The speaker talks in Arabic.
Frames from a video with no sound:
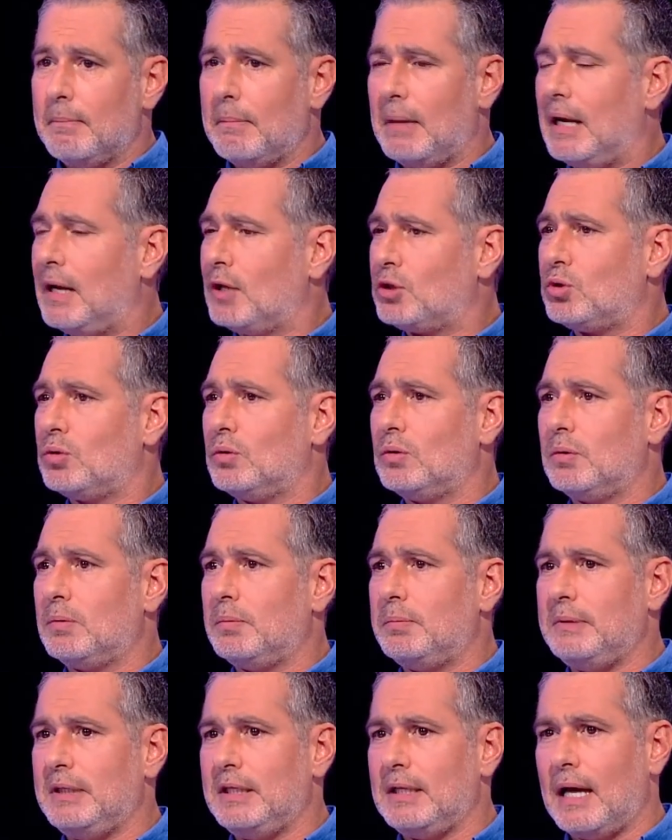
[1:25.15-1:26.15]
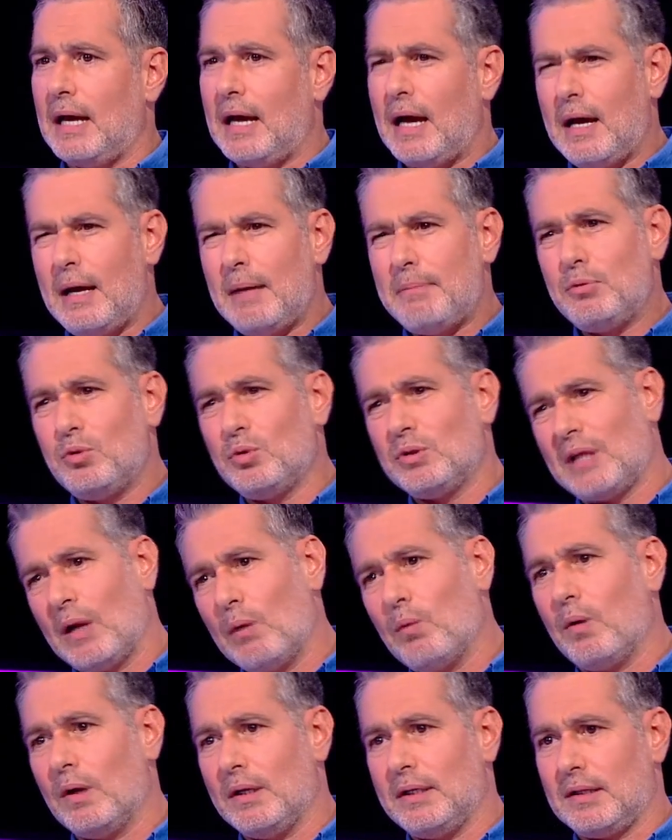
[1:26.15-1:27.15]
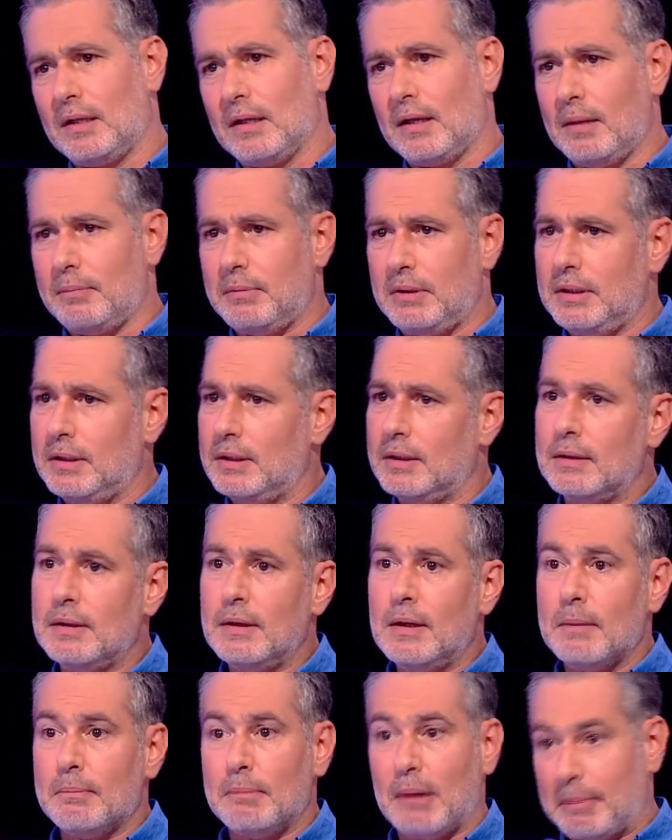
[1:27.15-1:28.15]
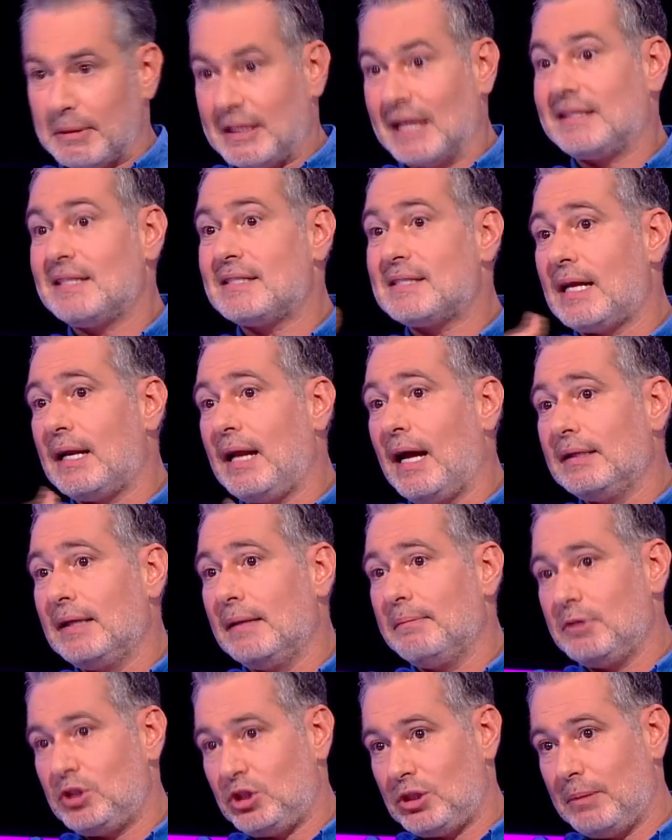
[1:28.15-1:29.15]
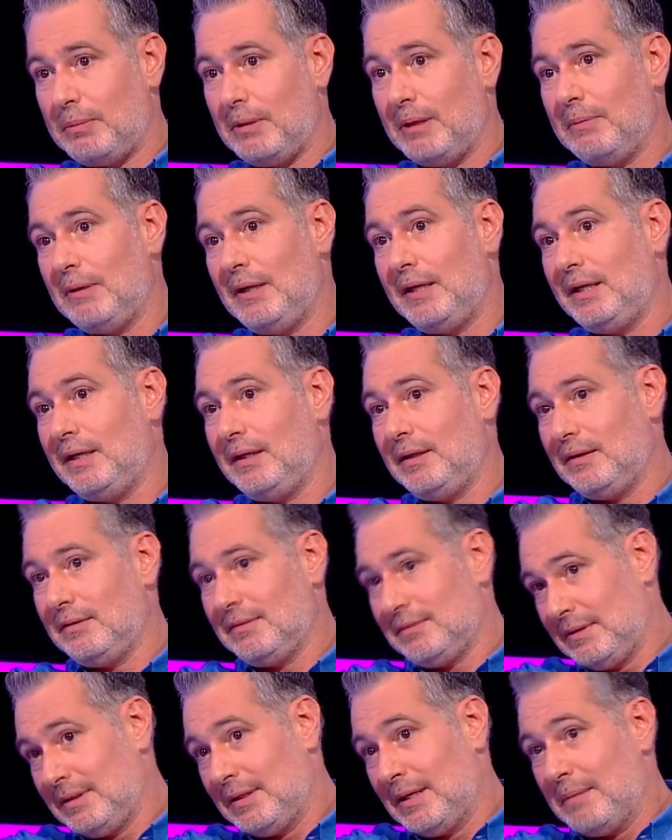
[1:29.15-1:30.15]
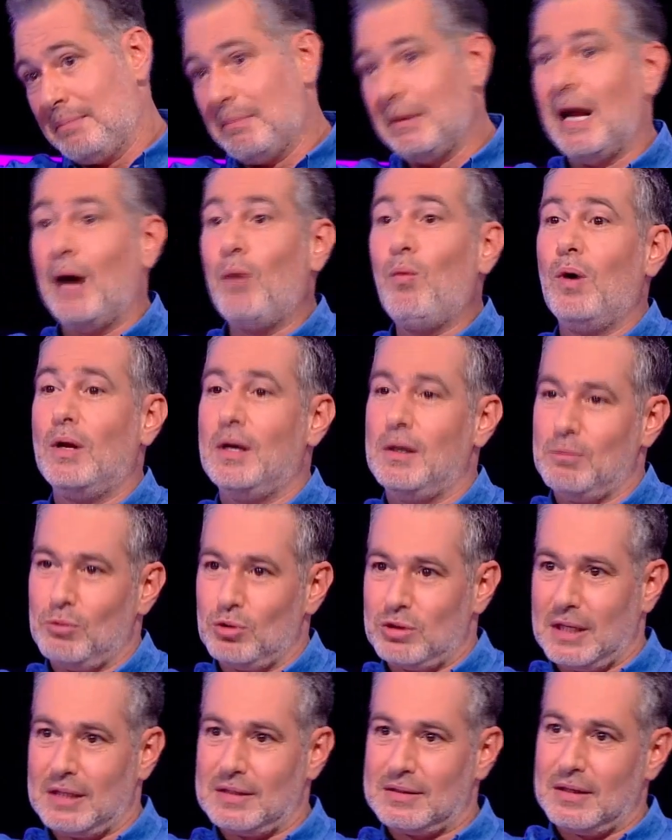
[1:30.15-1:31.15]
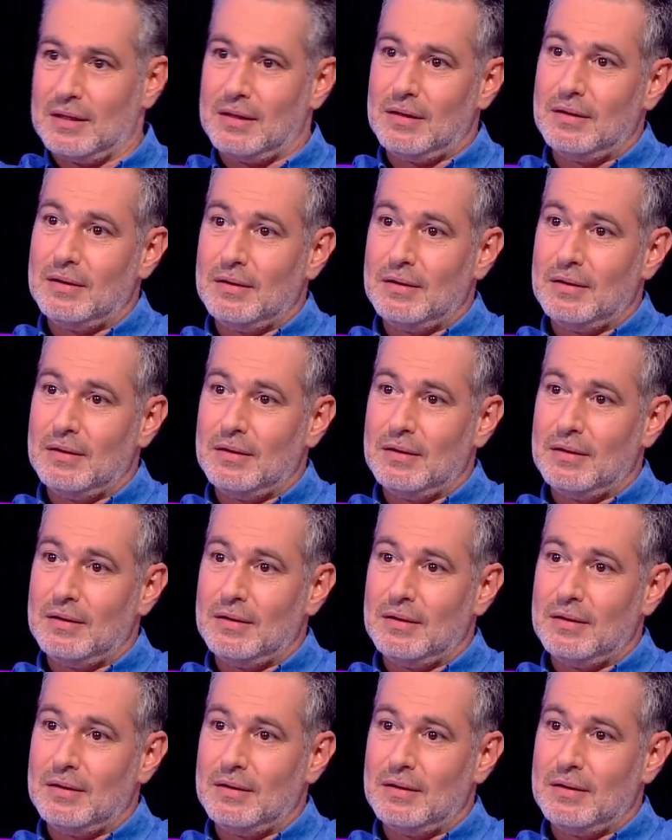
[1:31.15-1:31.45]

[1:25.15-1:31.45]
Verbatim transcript: بلشوا باب وطورت الخبريه طب بدك تسال حدا من الشباب اللي من اول المسلسل